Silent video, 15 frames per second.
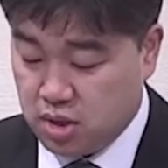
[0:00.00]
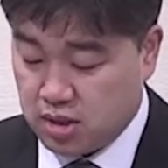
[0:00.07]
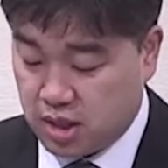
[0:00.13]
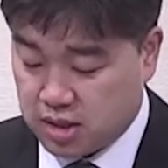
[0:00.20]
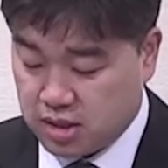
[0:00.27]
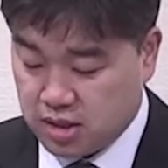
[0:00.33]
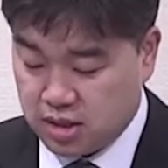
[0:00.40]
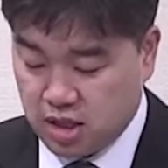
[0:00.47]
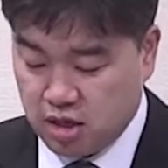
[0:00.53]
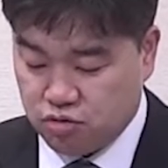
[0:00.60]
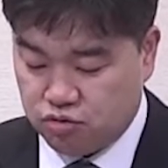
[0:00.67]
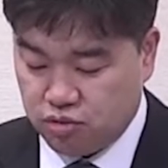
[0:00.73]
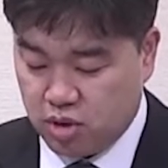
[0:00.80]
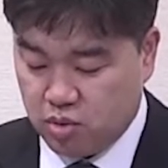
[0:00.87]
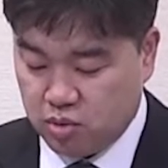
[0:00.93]
당신께
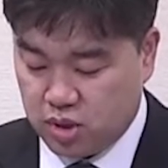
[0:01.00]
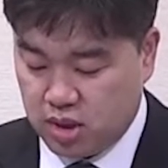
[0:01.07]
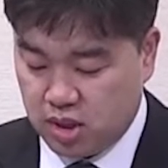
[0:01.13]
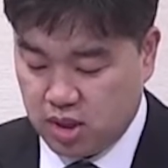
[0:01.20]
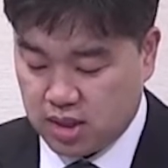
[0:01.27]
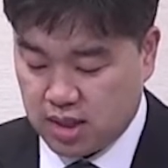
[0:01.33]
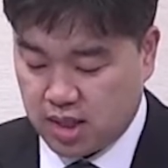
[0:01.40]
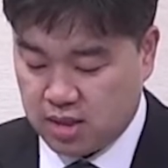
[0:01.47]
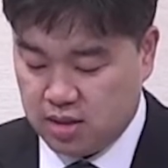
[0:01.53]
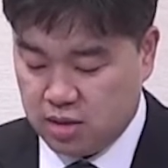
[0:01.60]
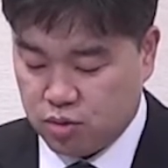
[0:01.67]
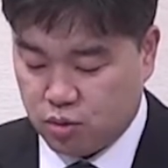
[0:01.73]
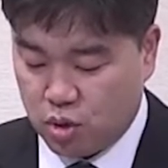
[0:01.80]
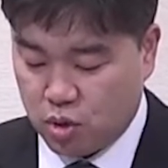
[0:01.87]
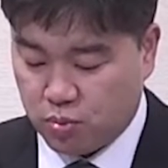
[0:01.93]
구하오니
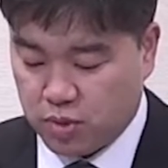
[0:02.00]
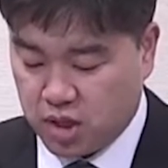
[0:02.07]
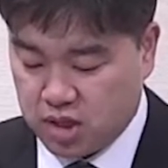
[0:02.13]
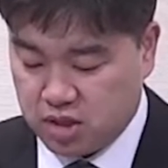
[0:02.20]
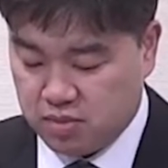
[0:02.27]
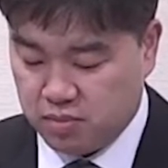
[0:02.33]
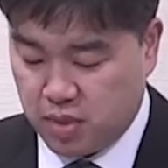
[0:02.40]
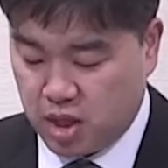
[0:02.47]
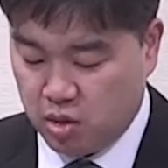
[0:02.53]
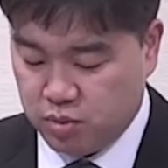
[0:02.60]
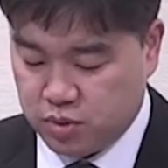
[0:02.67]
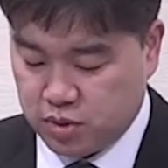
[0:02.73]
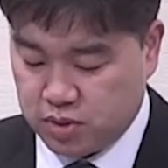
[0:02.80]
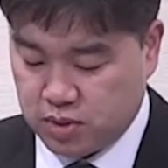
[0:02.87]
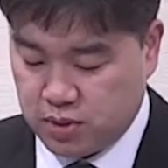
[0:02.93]
나를 괴롭게 하지
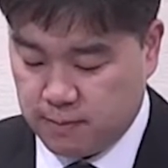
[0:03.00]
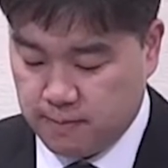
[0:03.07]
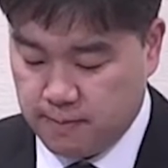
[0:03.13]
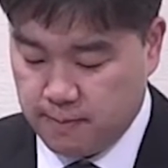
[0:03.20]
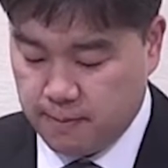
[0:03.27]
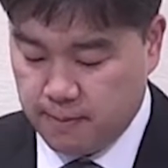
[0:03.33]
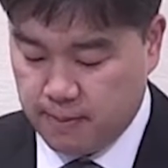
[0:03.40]
마옵소서.